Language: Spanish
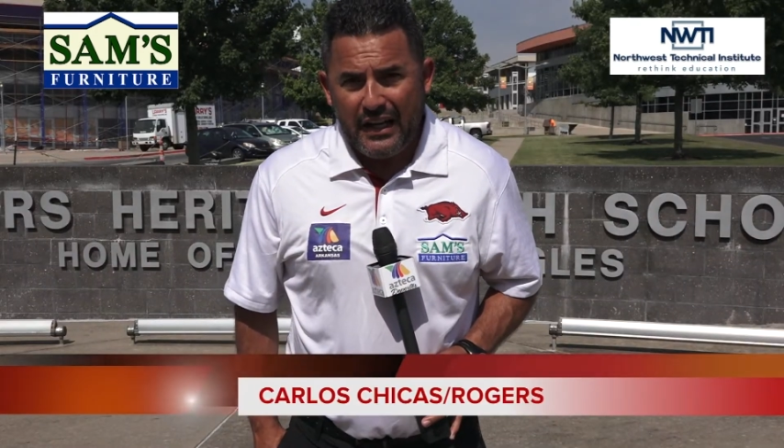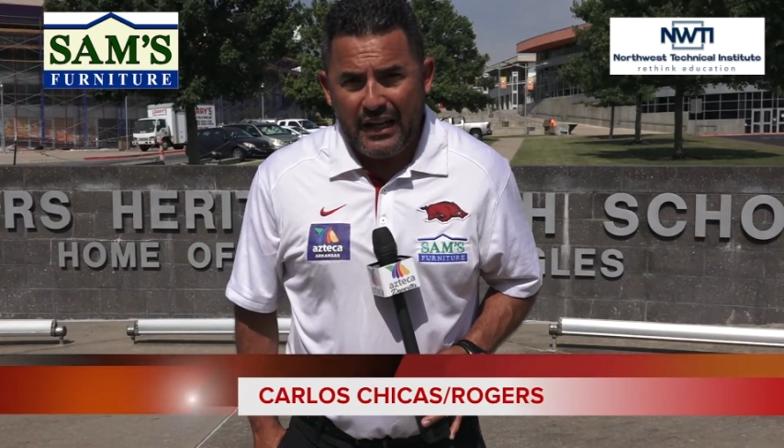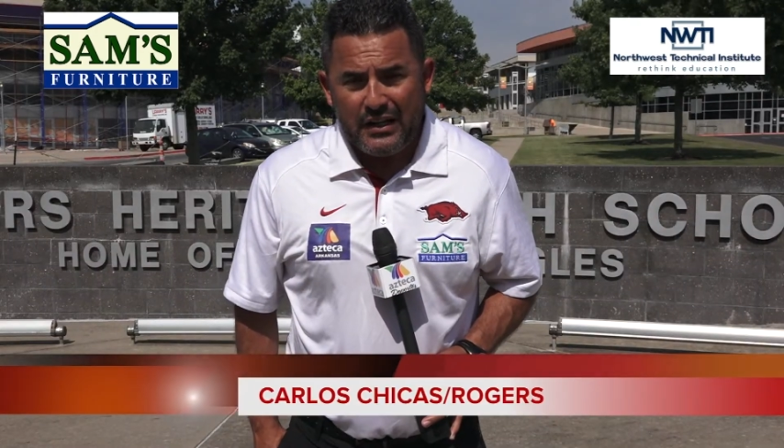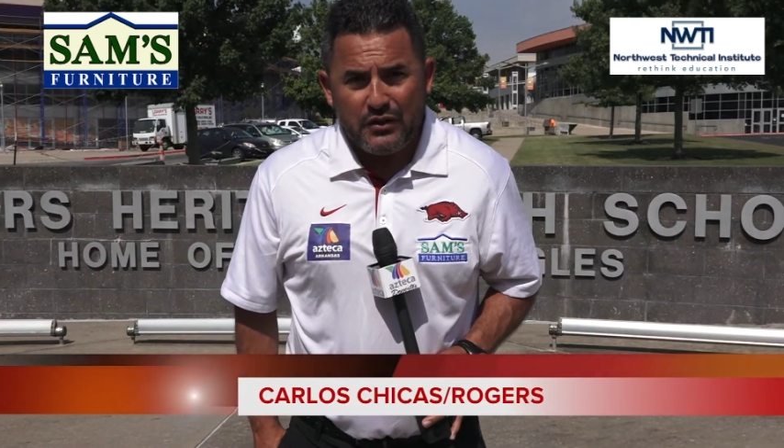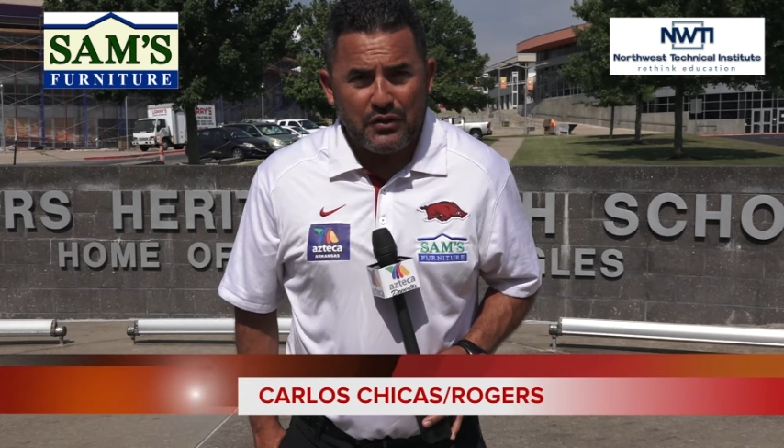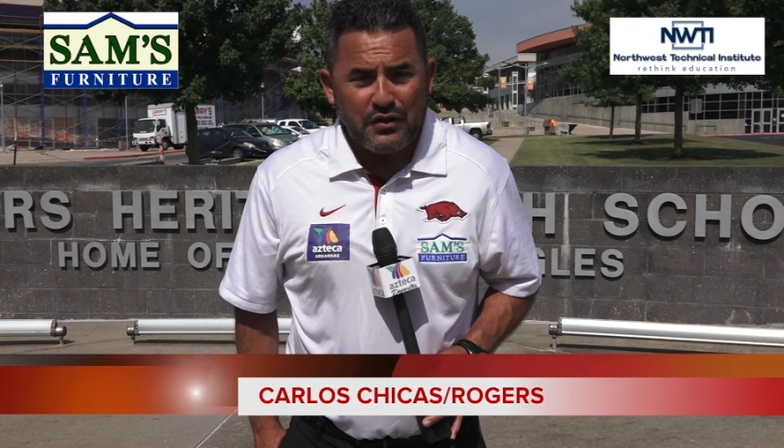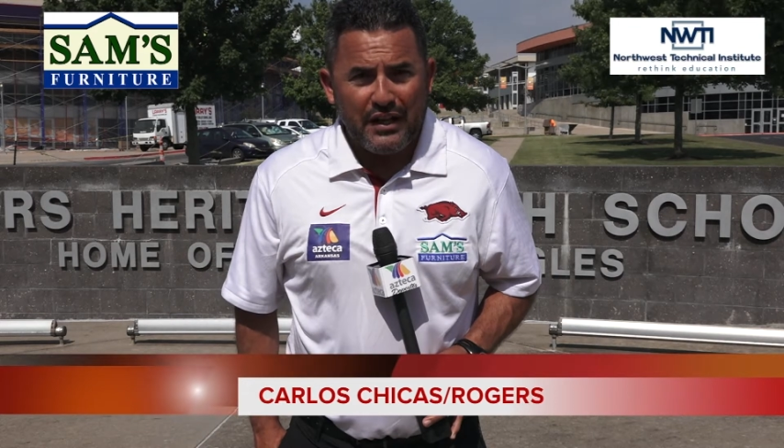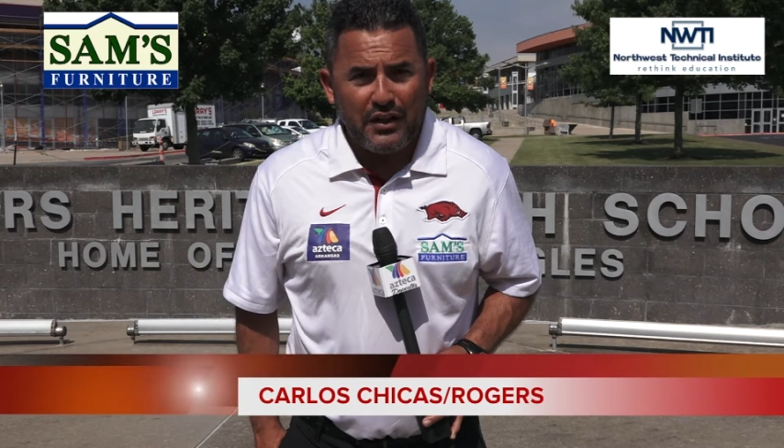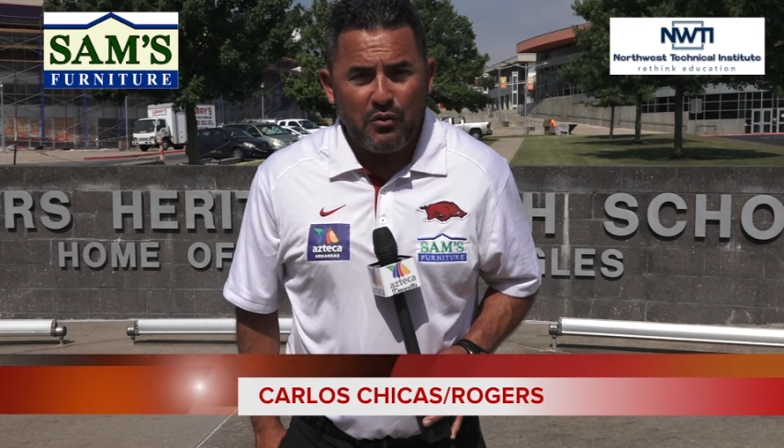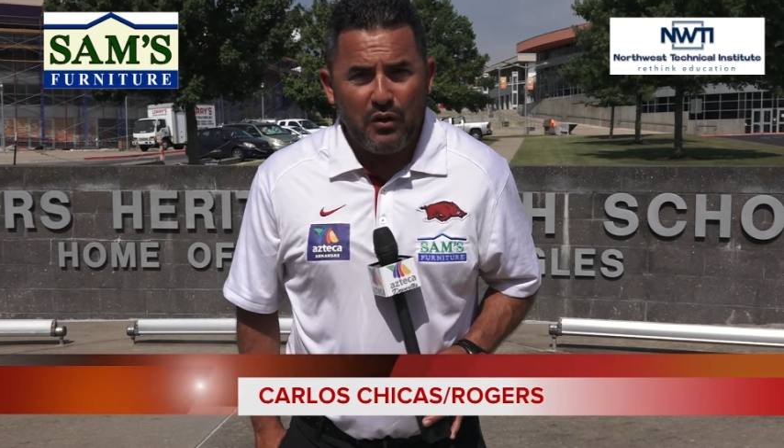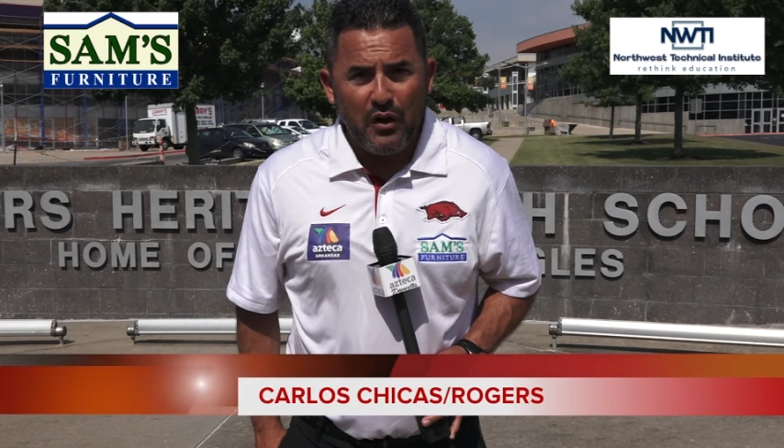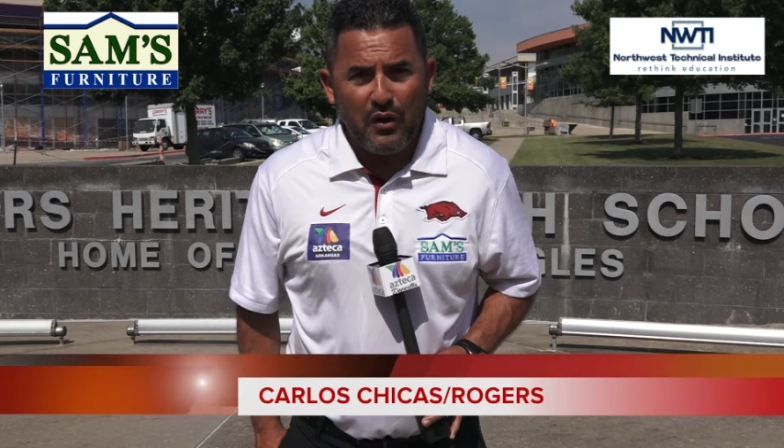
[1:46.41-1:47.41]
que estos
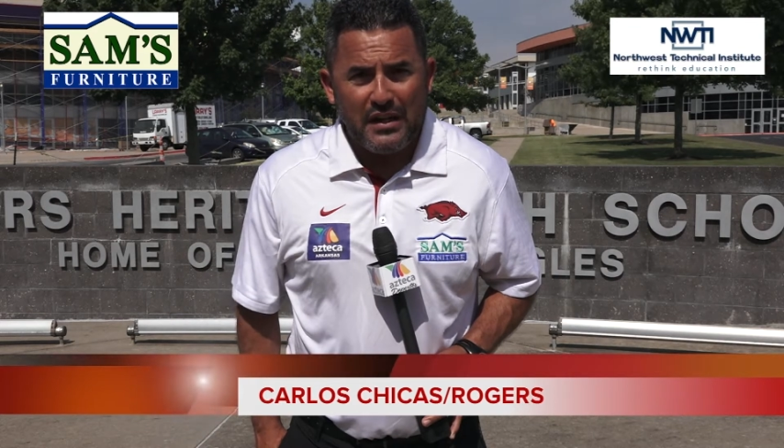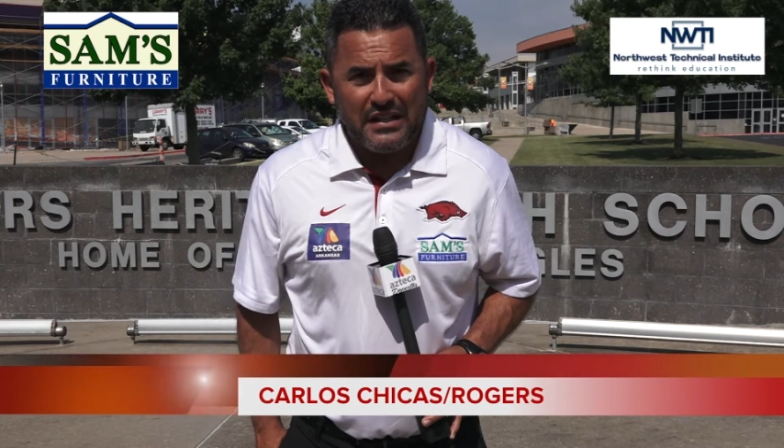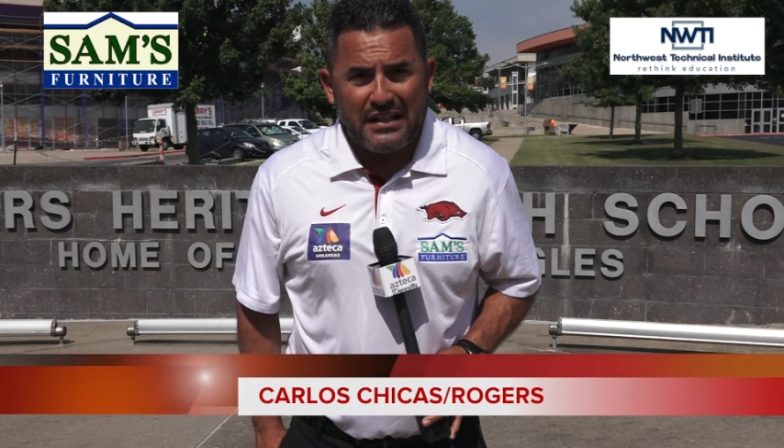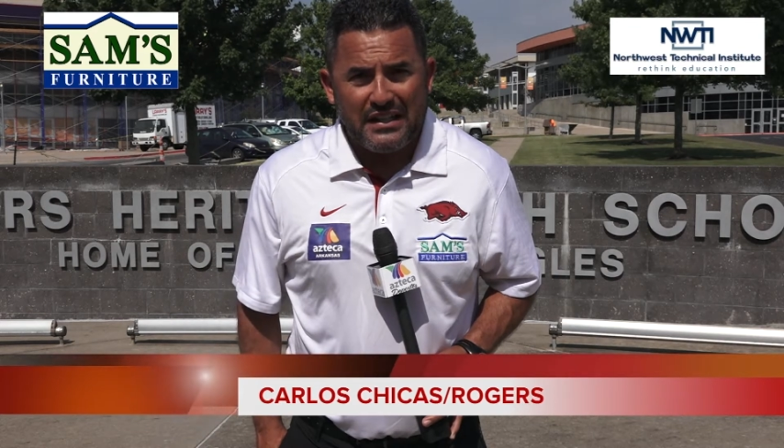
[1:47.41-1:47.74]
tres jugadores